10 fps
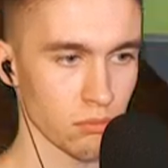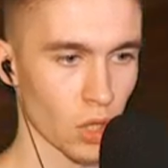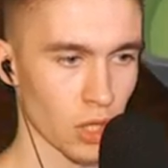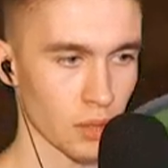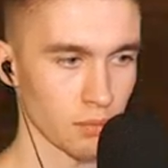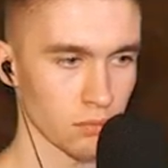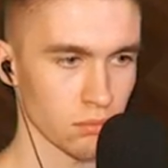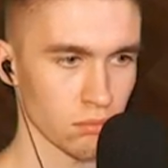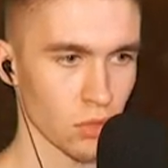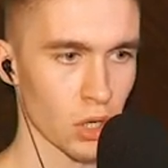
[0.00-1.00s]
таким
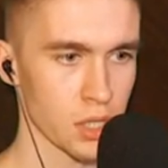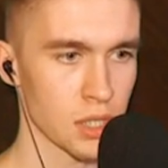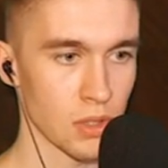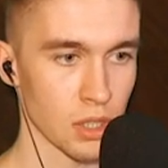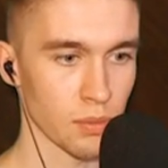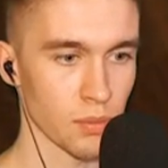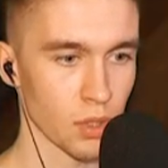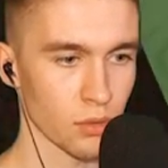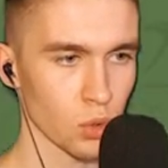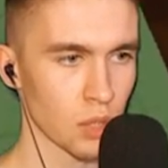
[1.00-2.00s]
красивеньким.
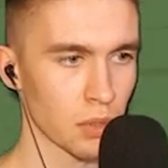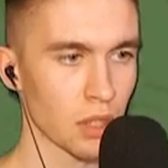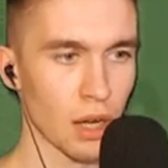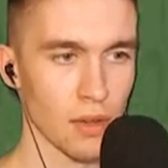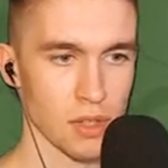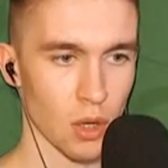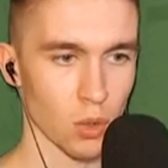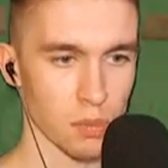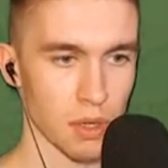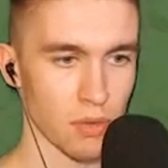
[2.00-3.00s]
Внутри мне нравится, как он
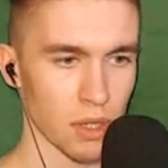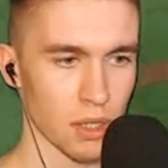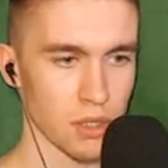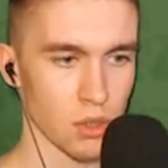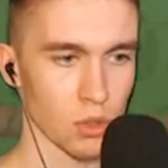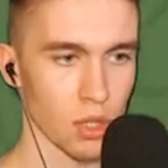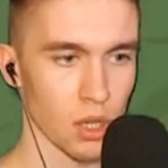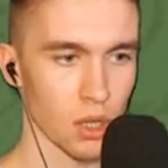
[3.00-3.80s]
теперь выглядит. Он